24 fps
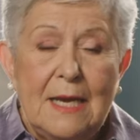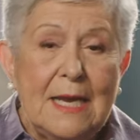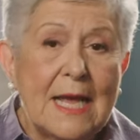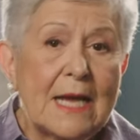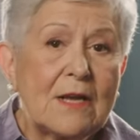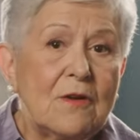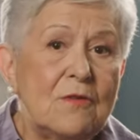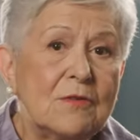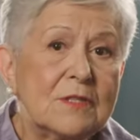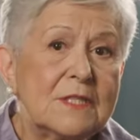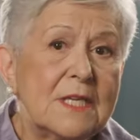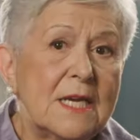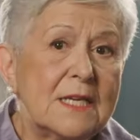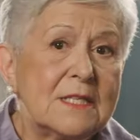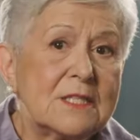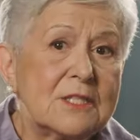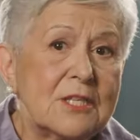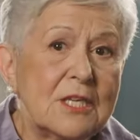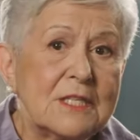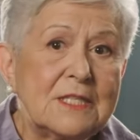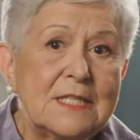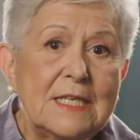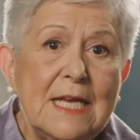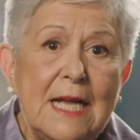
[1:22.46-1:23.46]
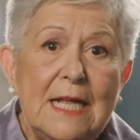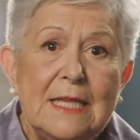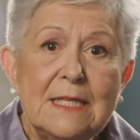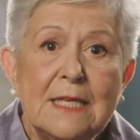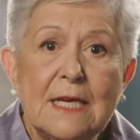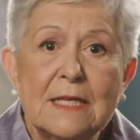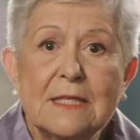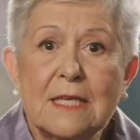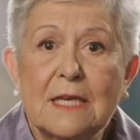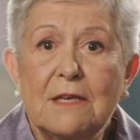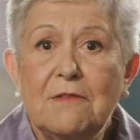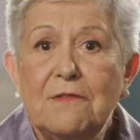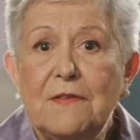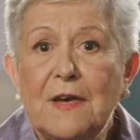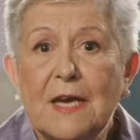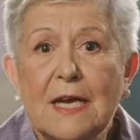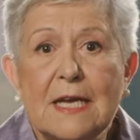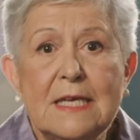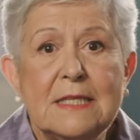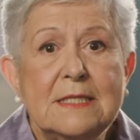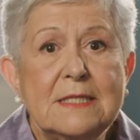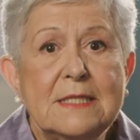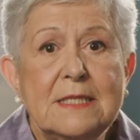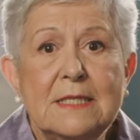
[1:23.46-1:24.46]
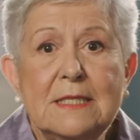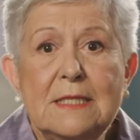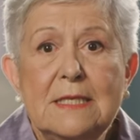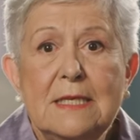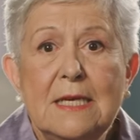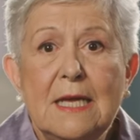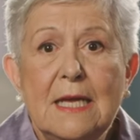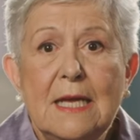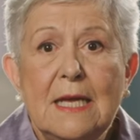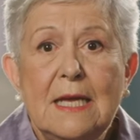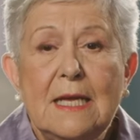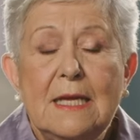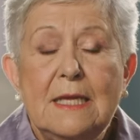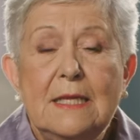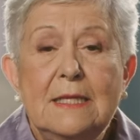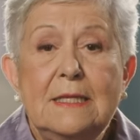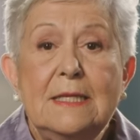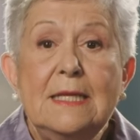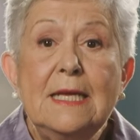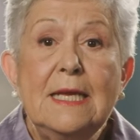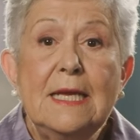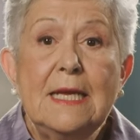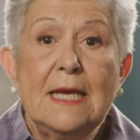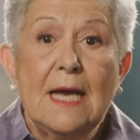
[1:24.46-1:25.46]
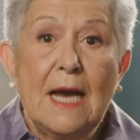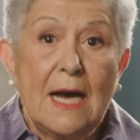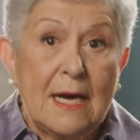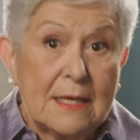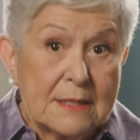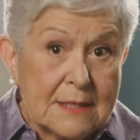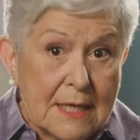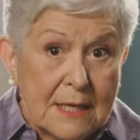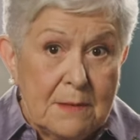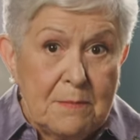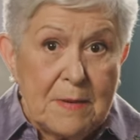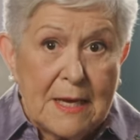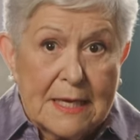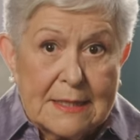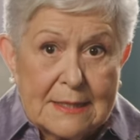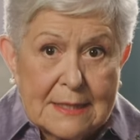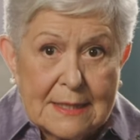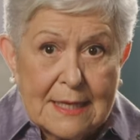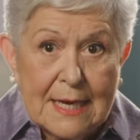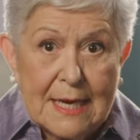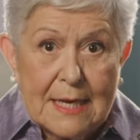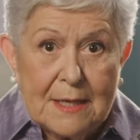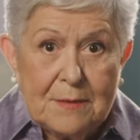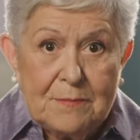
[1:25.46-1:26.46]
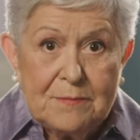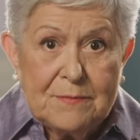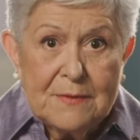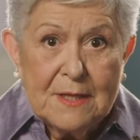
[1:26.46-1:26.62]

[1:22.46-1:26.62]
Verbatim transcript: La conscience sociale d'André Ferretti, né André Bertrand,